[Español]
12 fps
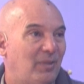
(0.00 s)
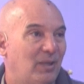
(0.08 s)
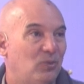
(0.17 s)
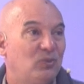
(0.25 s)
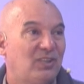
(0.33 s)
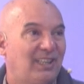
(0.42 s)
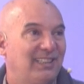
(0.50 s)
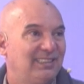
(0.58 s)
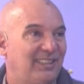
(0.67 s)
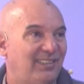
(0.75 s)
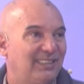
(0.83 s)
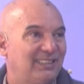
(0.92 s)
preguntan qué
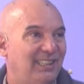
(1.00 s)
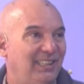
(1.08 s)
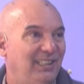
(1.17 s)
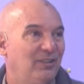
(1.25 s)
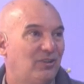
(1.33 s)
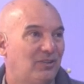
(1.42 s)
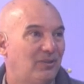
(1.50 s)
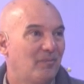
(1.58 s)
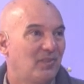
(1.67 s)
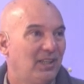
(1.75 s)
sabe hacer y no,